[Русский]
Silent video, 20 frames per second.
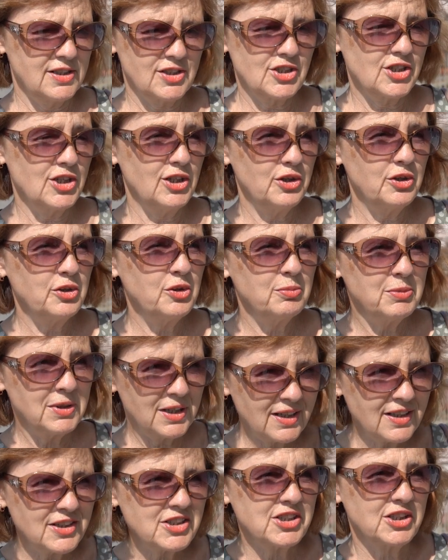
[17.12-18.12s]
К сожалению,
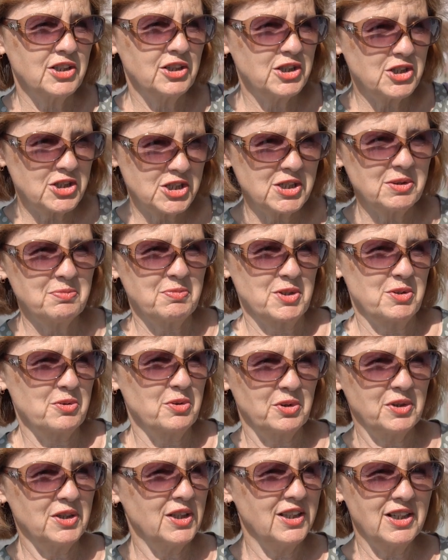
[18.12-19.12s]
мне лично ничем,
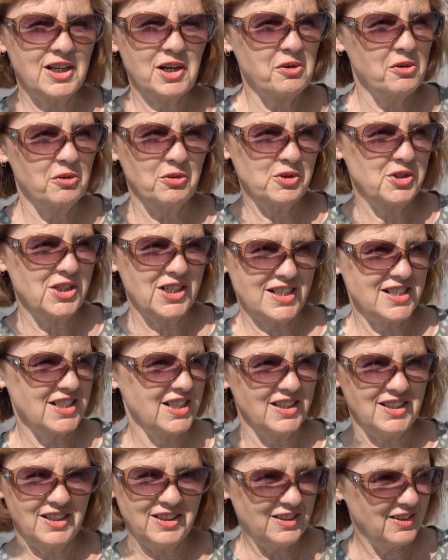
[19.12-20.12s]
поскольку я никакого
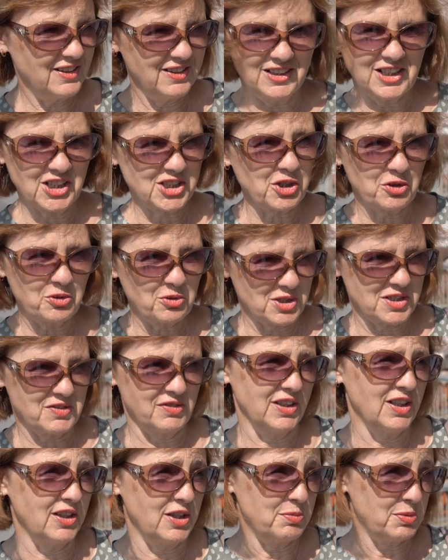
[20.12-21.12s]
участия даже
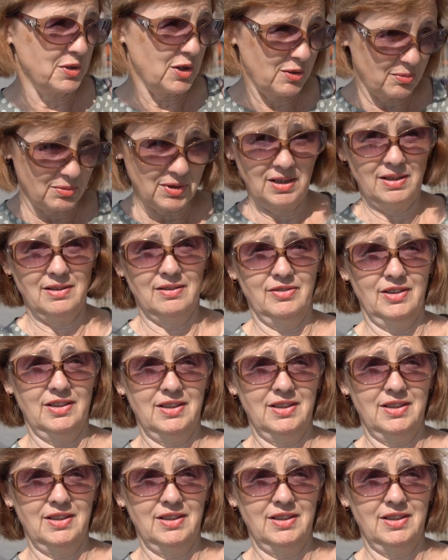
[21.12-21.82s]
косвенно не принимала в